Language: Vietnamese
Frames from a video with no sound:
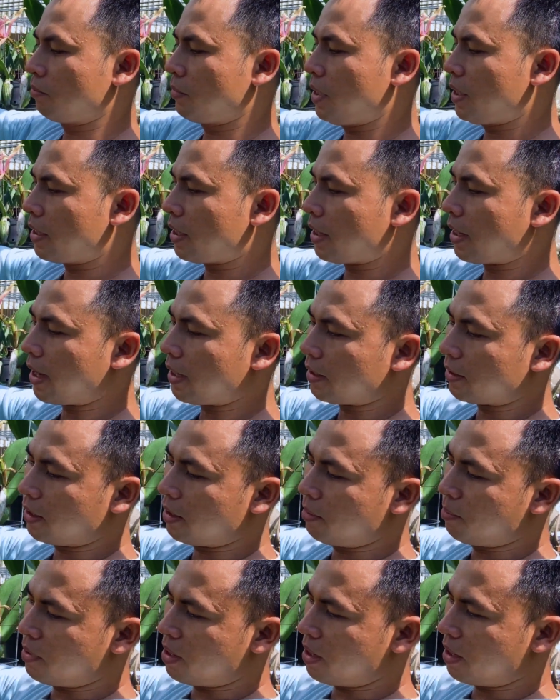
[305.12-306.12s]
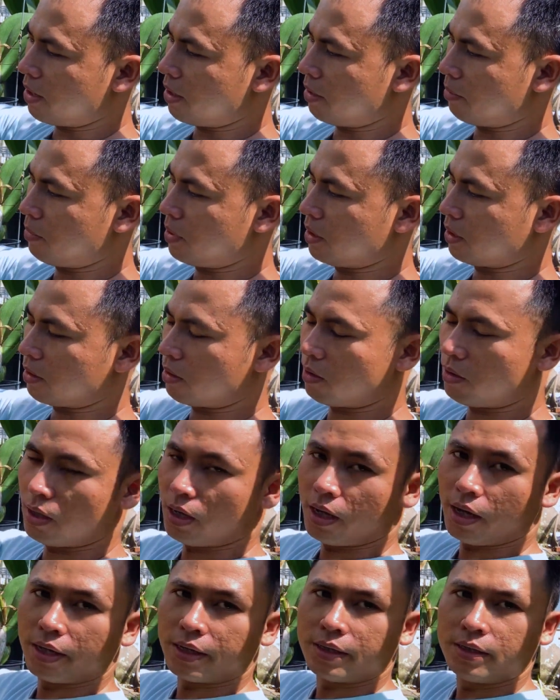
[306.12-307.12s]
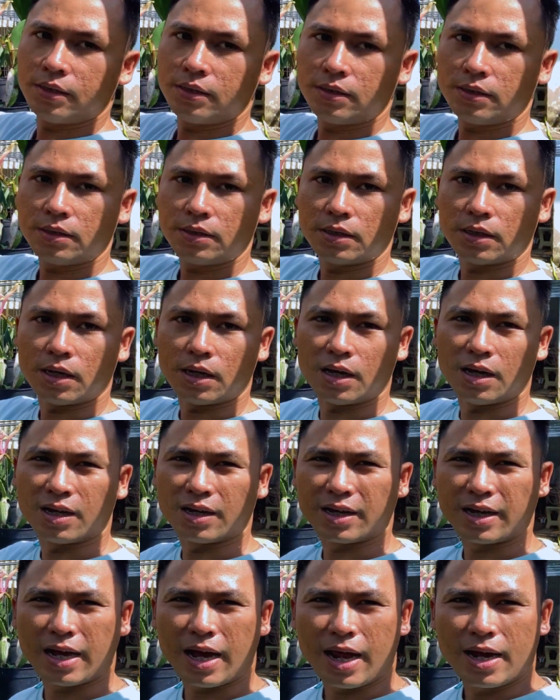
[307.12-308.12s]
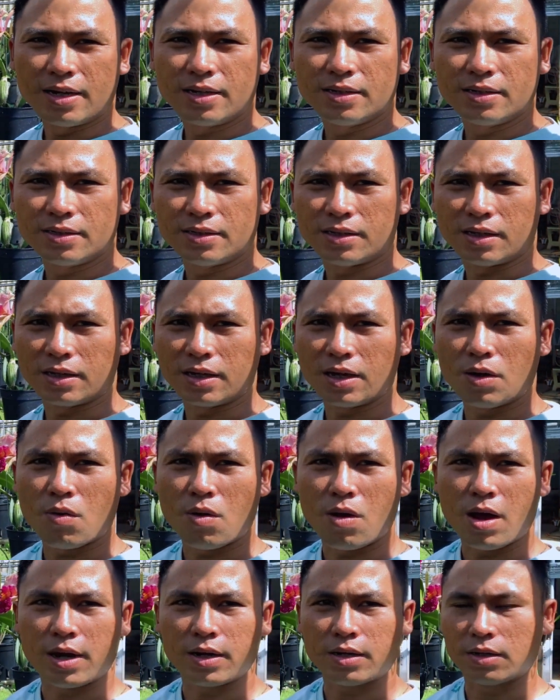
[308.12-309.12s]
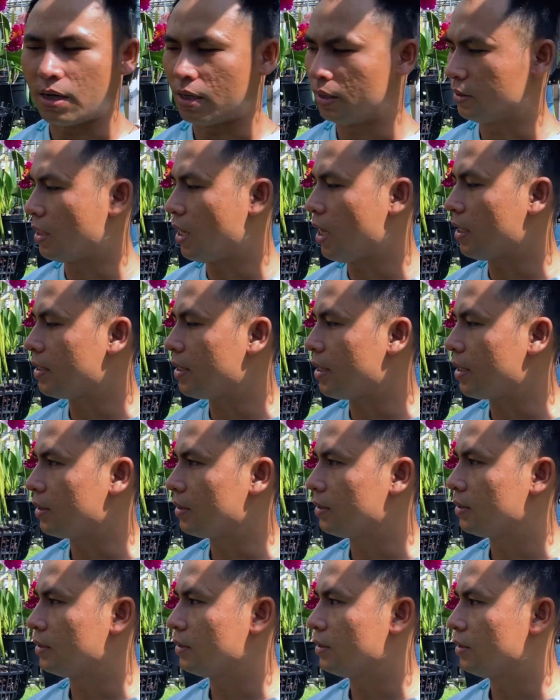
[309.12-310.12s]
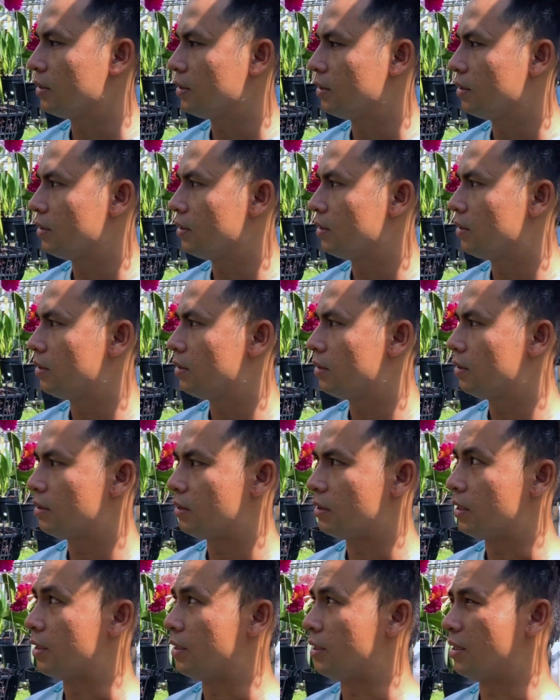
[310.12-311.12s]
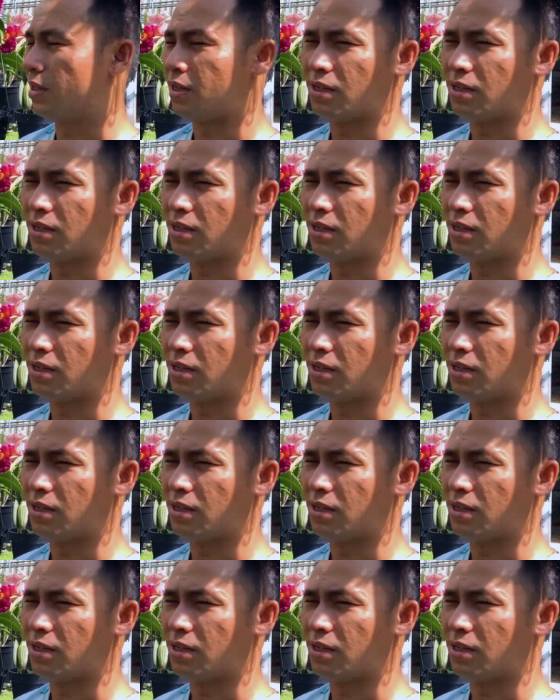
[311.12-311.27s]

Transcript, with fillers: biết cái cách để mà mình có thể canh những cái hoa nó nở Tết nha. Thì